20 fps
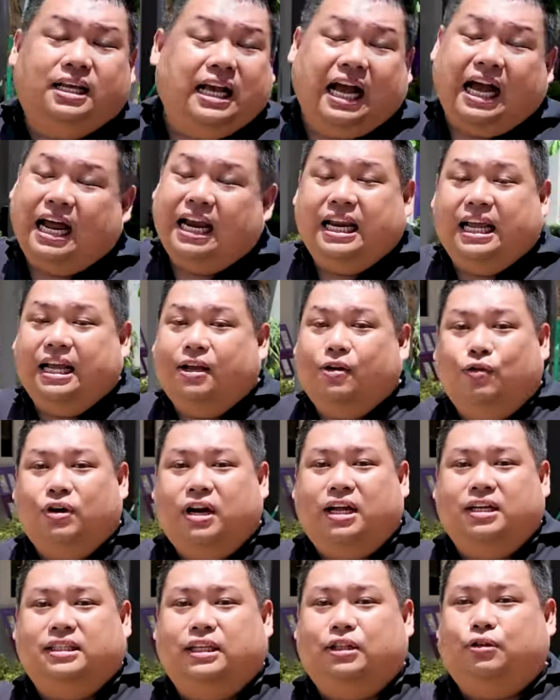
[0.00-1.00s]
Nggak ada yang
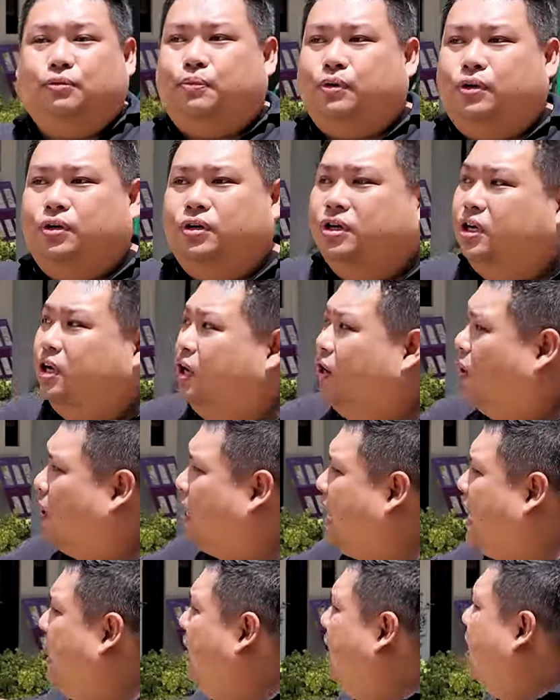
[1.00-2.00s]
kurang satupun.
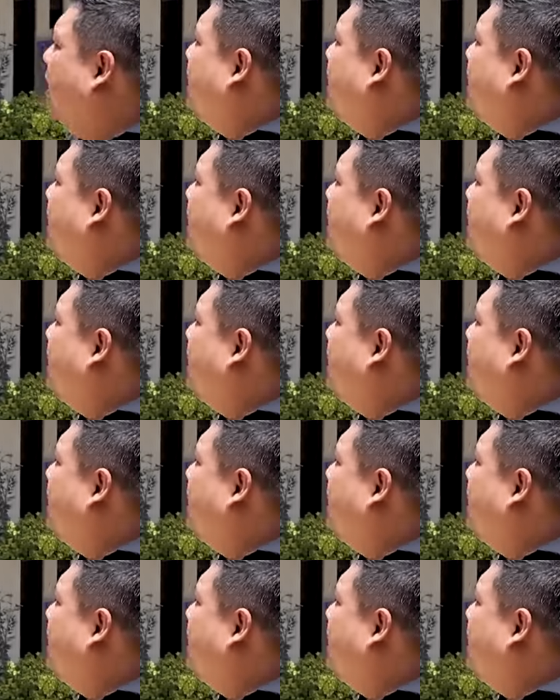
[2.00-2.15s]
Oke,